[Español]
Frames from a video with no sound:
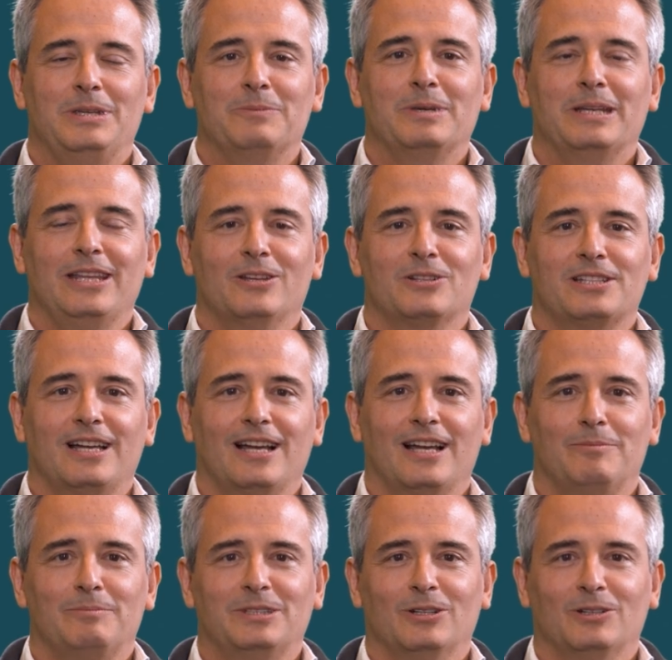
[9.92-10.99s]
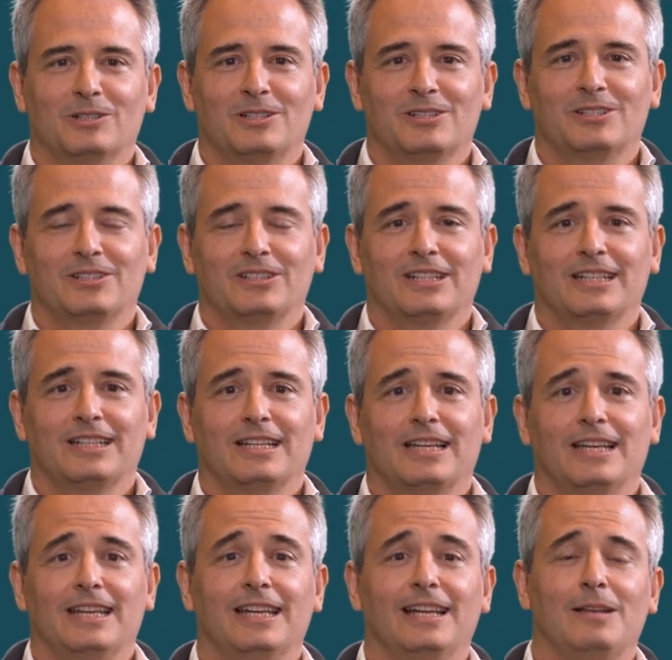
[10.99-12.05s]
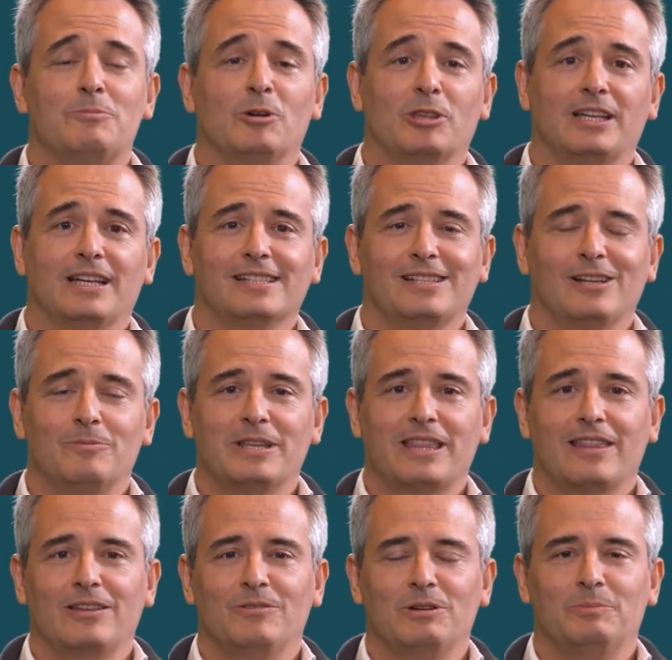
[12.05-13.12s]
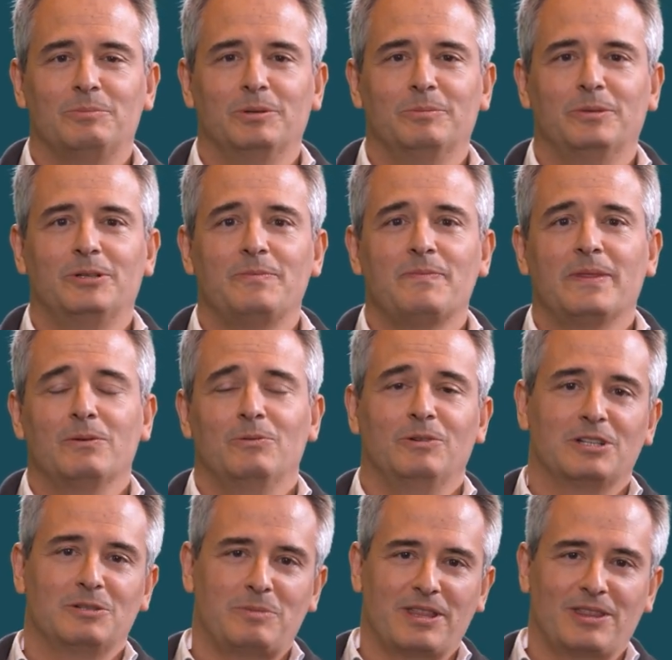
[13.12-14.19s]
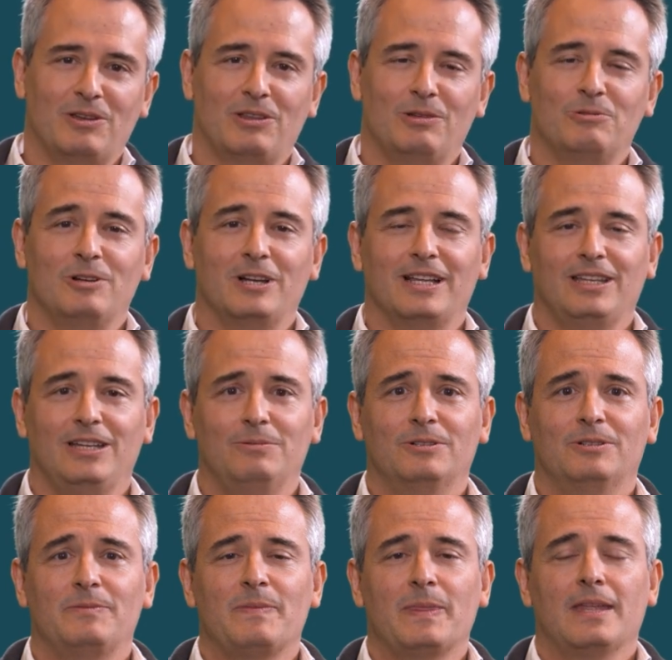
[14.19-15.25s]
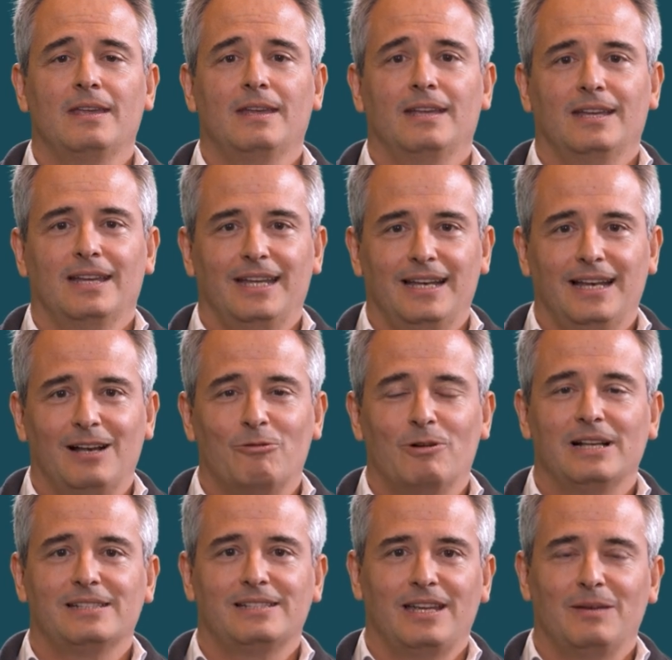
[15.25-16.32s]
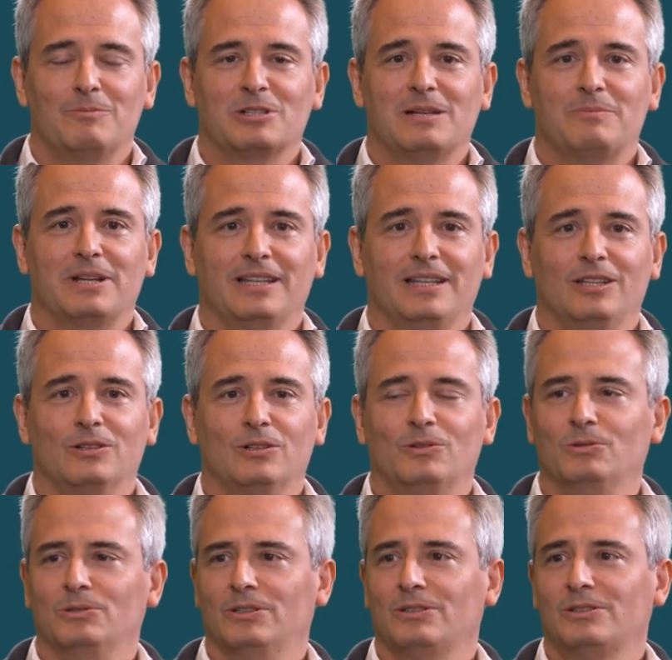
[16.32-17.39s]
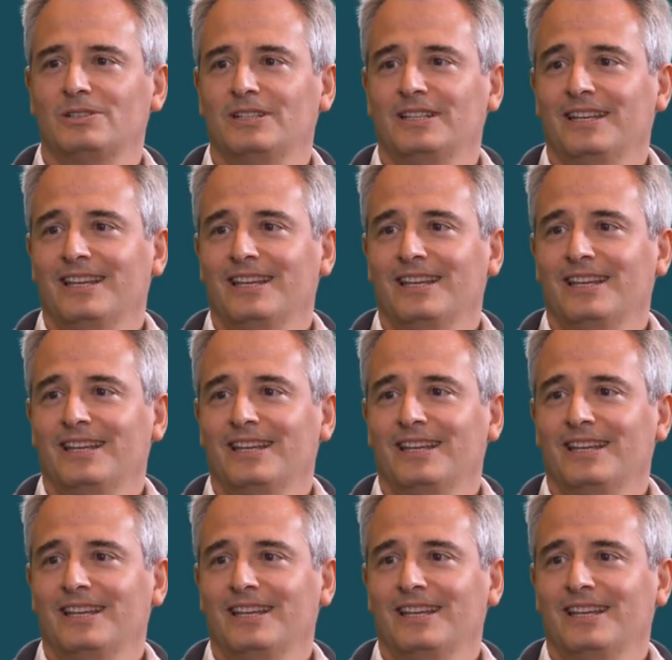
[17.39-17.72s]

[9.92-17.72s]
Bienvenidos a Gap Talks, el podcast de Gómez Acebo y Pombo, un espacio divulgativo en el cual seguimos aprendiendo juntos.